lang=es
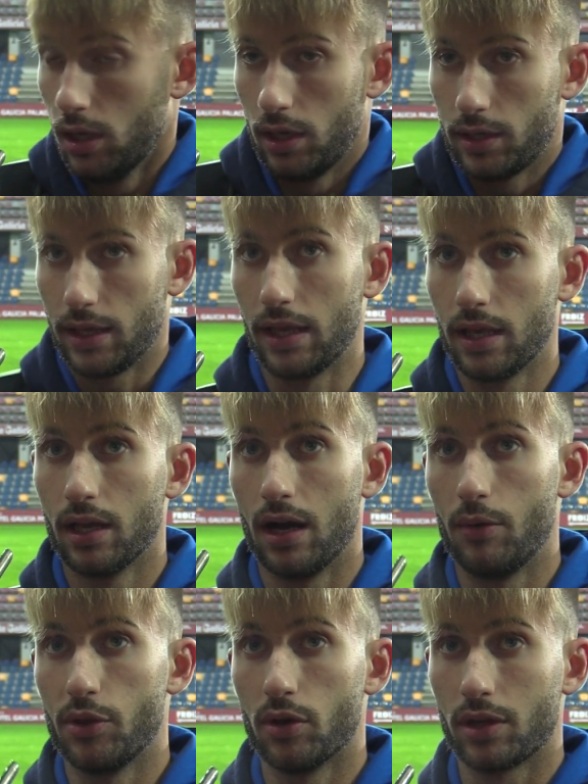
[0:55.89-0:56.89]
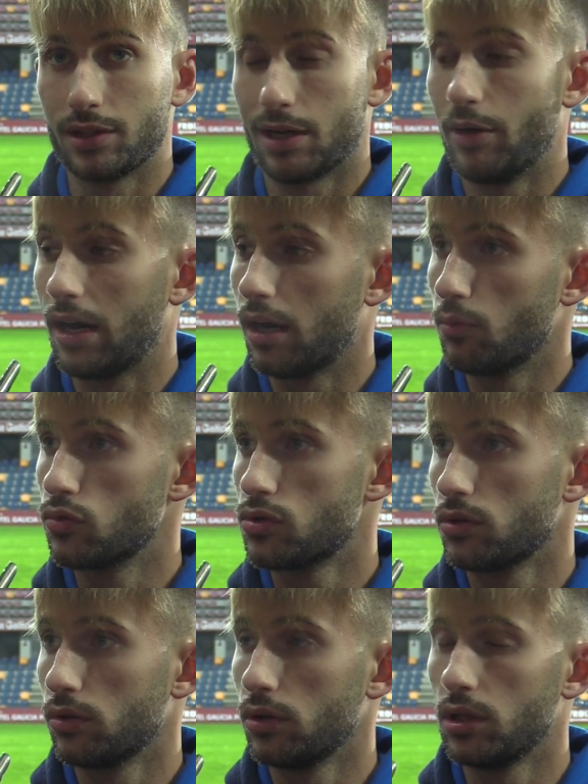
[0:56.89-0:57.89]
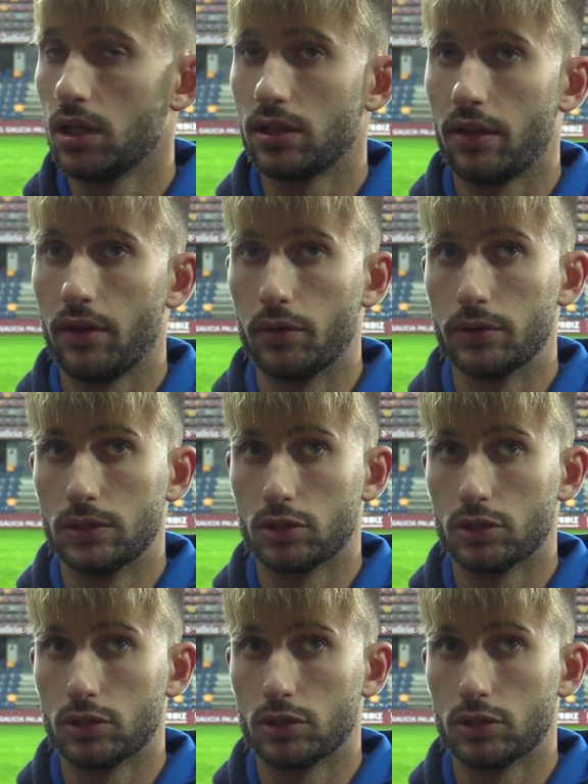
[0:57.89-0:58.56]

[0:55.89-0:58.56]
en el que ha habido que trabajar mucho y ya te digo,